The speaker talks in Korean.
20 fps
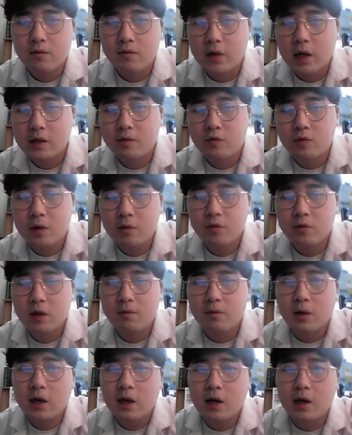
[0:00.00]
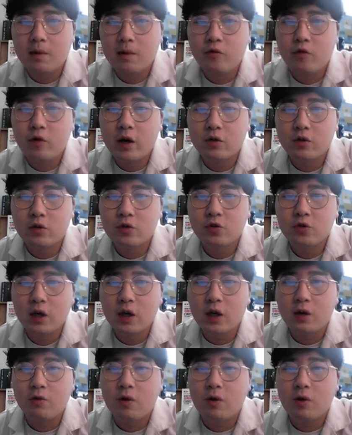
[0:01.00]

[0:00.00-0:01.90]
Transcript: 사십구 번 문제입니다. 부화 유충이